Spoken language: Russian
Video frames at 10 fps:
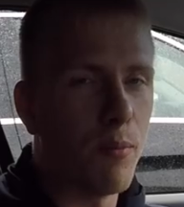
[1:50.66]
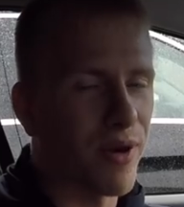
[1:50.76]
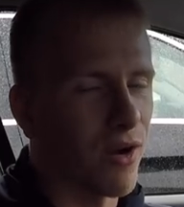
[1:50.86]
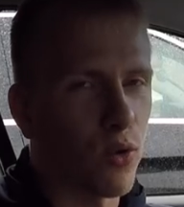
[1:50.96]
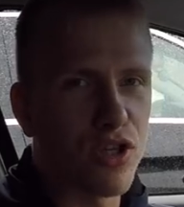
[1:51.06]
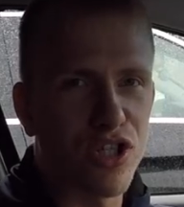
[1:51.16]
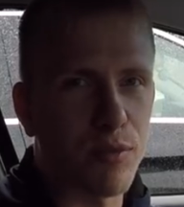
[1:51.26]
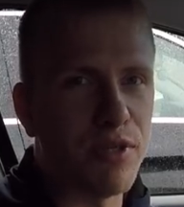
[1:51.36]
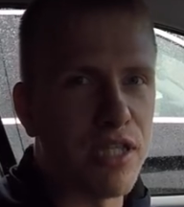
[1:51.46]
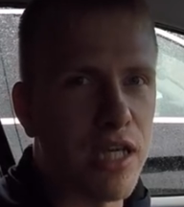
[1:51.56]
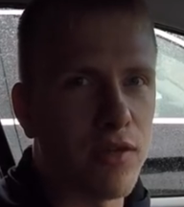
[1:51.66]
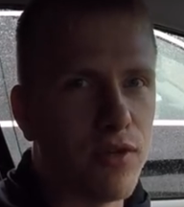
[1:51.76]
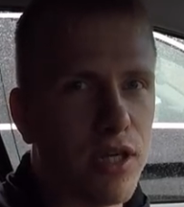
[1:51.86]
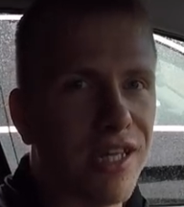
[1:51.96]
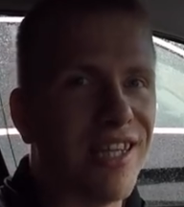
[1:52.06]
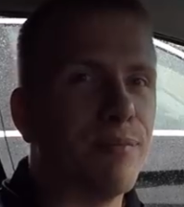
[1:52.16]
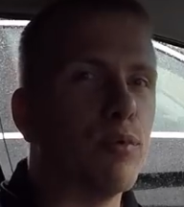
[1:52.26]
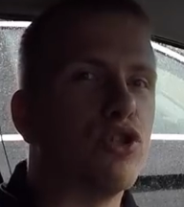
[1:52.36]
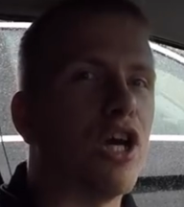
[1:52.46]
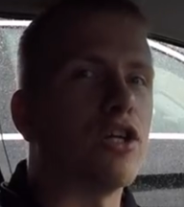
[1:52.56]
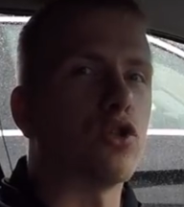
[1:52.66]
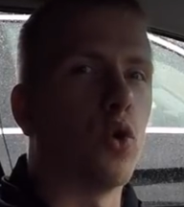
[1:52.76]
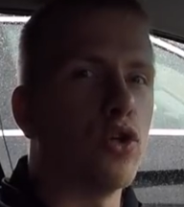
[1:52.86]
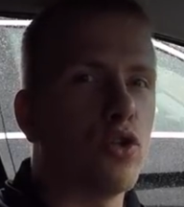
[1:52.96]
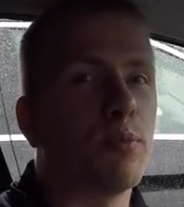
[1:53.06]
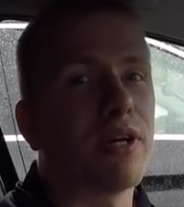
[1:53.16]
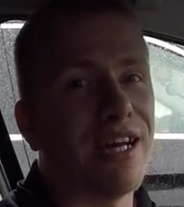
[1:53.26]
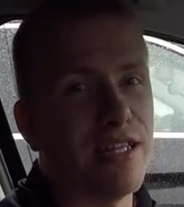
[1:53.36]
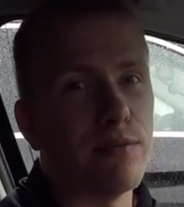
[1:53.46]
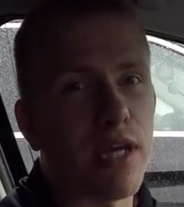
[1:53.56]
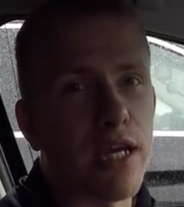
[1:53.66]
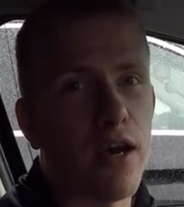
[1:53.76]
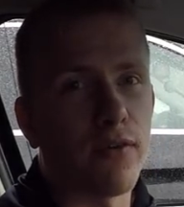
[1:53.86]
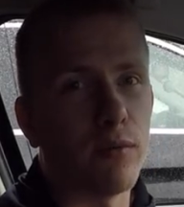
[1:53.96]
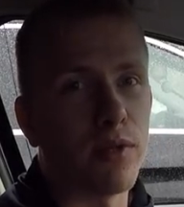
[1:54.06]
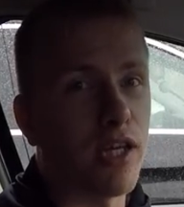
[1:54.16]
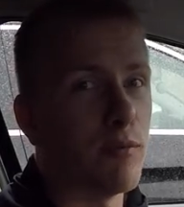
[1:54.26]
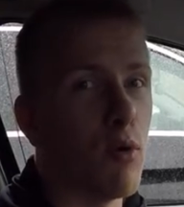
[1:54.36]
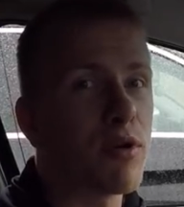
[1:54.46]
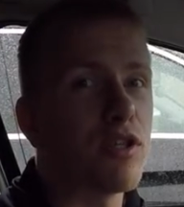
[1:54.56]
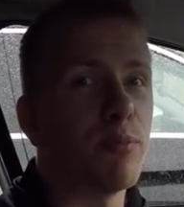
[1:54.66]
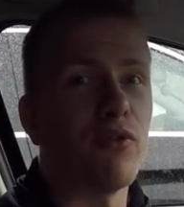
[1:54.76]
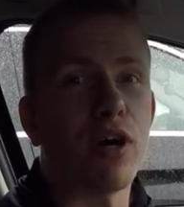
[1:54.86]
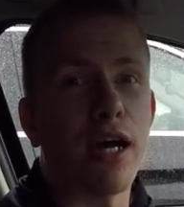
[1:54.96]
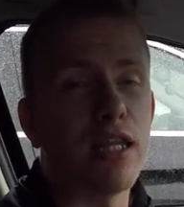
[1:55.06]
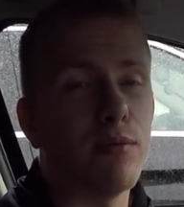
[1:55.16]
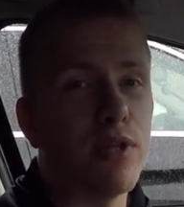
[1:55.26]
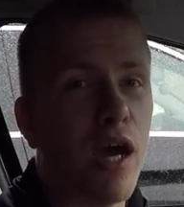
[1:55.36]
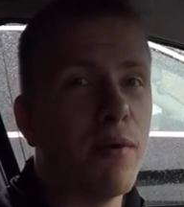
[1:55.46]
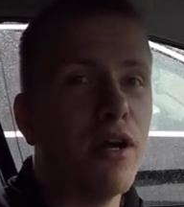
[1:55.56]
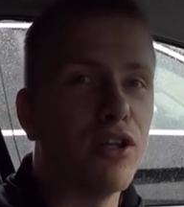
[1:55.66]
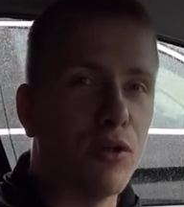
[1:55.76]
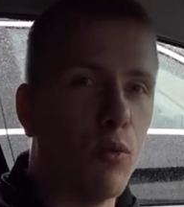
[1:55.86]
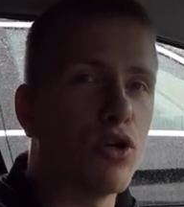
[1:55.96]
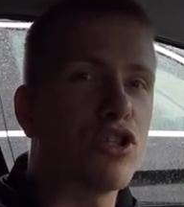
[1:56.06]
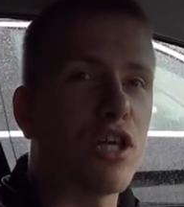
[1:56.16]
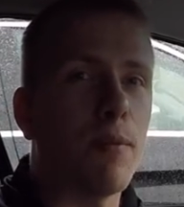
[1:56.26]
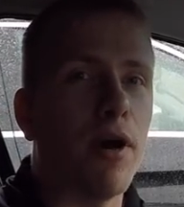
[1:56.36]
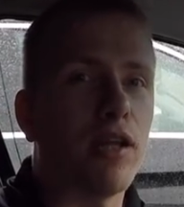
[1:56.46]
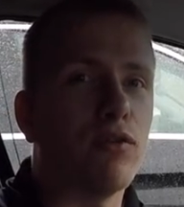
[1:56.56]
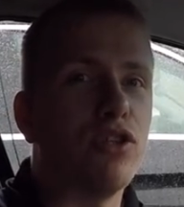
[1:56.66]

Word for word: проходишь собеседование, и ты получаешь доступ к этим заявкам. Таким образом, по выходным дням ты можешь зарабатывать